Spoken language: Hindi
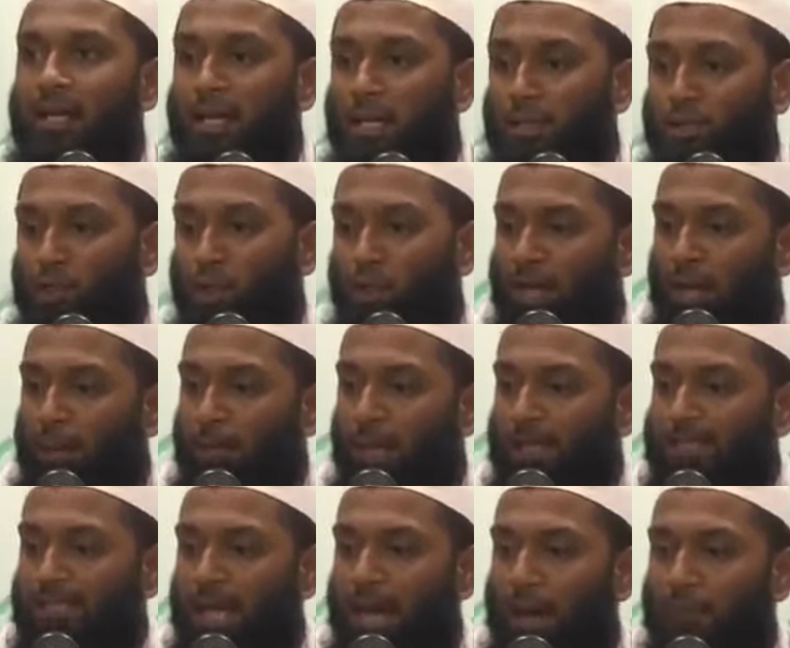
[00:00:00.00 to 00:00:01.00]
ये चूल्हे
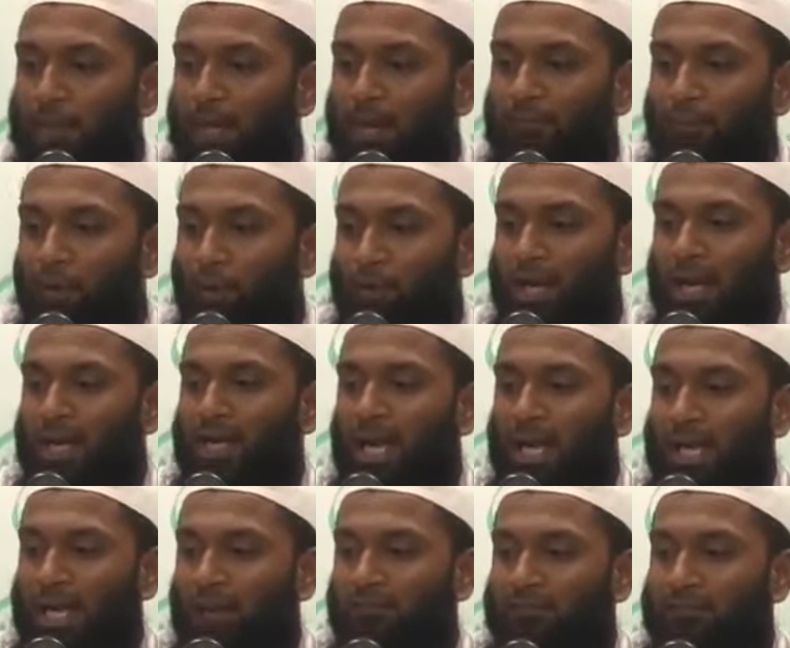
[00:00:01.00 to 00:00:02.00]
में सामने फोन रख
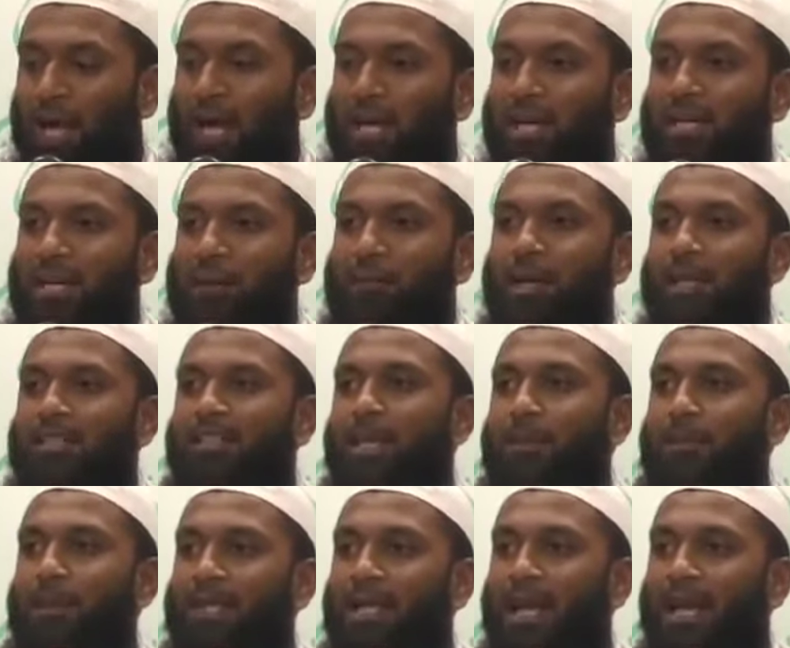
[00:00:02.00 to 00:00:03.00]
ले कि इफ्तार के
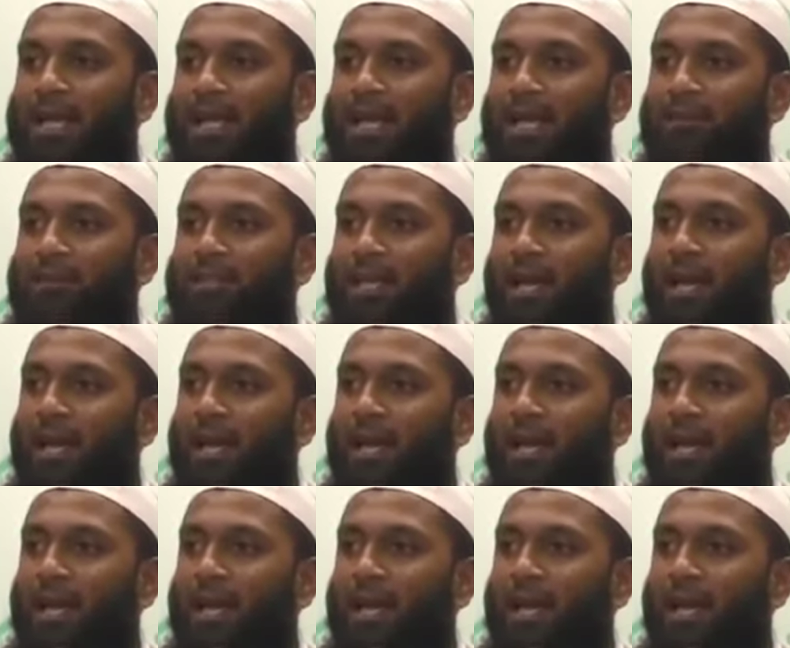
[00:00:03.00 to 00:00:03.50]
रेसिपी देख